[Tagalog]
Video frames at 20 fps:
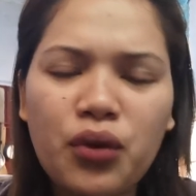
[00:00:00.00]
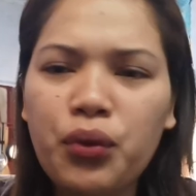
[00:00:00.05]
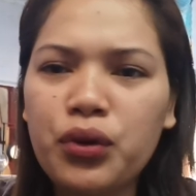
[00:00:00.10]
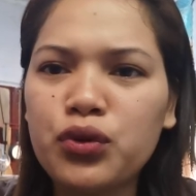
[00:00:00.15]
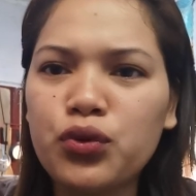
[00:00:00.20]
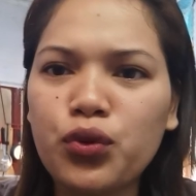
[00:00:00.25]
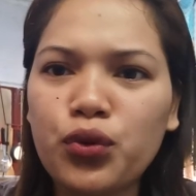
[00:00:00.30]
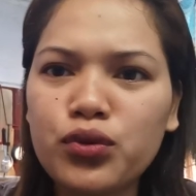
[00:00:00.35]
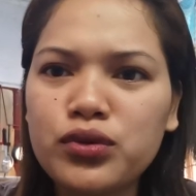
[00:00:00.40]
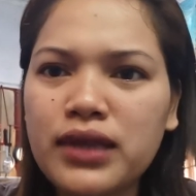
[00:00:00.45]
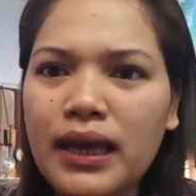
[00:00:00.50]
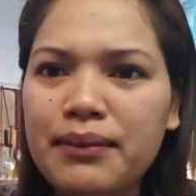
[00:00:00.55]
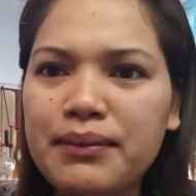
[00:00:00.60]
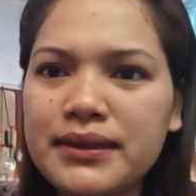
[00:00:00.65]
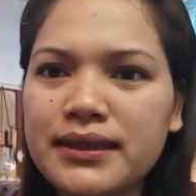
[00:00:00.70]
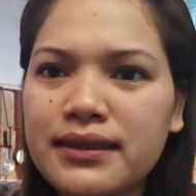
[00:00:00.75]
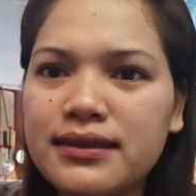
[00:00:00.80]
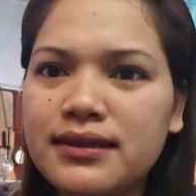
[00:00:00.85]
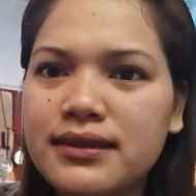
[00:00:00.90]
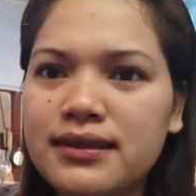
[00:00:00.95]
Ewan ko,
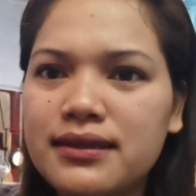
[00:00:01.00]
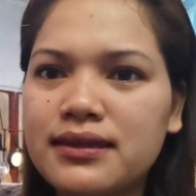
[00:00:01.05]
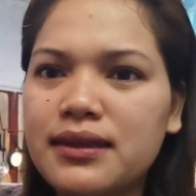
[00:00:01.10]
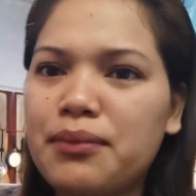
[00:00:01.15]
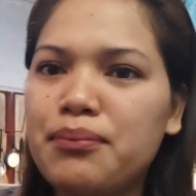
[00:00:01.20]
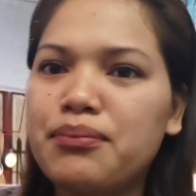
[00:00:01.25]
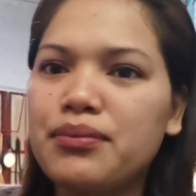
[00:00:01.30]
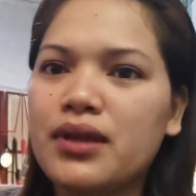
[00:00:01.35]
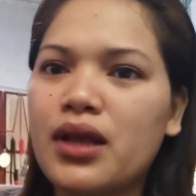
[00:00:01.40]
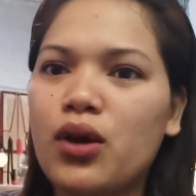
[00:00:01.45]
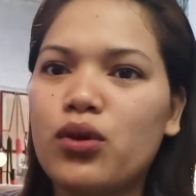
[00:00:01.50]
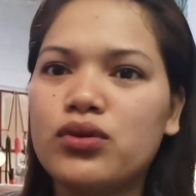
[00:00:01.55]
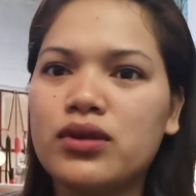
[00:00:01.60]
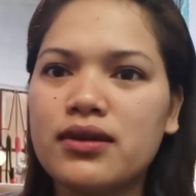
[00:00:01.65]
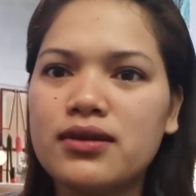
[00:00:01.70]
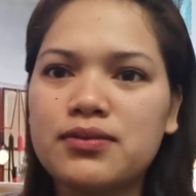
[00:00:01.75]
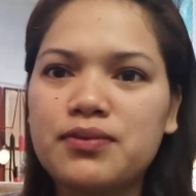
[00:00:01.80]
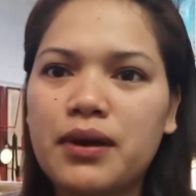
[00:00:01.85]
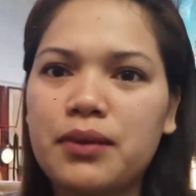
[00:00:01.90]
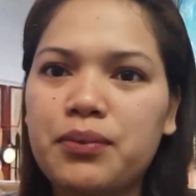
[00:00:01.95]
sabi sa system daw.
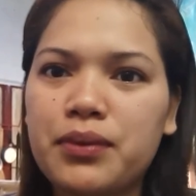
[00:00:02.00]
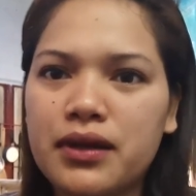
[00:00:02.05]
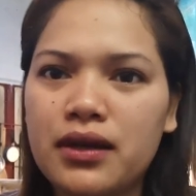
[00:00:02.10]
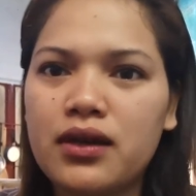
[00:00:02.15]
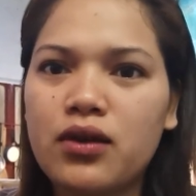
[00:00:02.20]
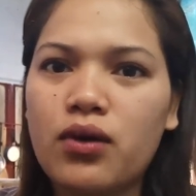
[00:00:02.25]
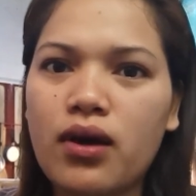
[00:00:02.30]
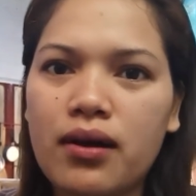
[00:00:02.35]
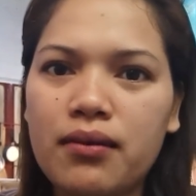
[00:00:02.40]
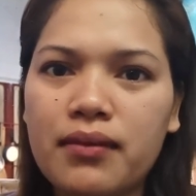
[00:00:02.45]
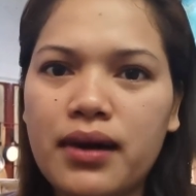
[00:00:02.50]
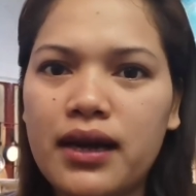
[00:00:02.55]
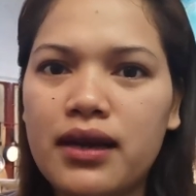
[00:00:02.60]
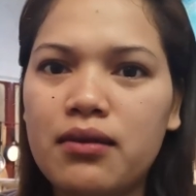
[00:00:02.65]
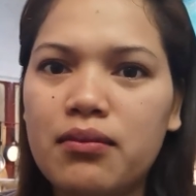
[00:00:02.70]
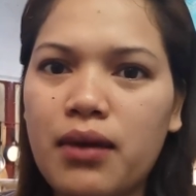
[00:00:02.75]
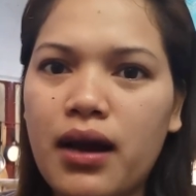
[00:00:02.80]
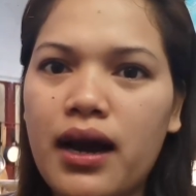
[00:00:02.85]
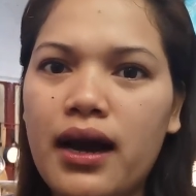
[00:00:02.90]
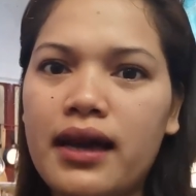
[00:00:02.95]
Tapos pag pinagawa ang
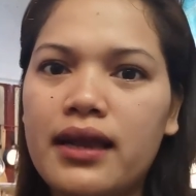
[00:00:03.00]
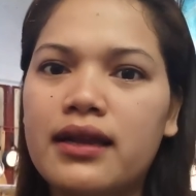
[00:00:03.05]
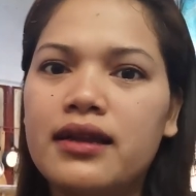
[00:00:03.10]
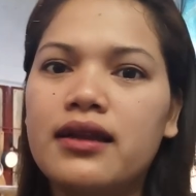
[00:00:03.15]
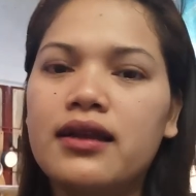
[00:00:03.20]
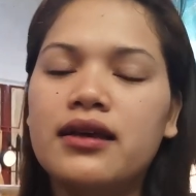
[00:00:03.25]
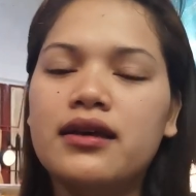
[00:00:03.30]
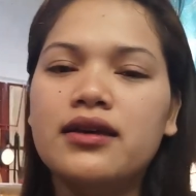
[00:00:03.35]
mahal-mahal.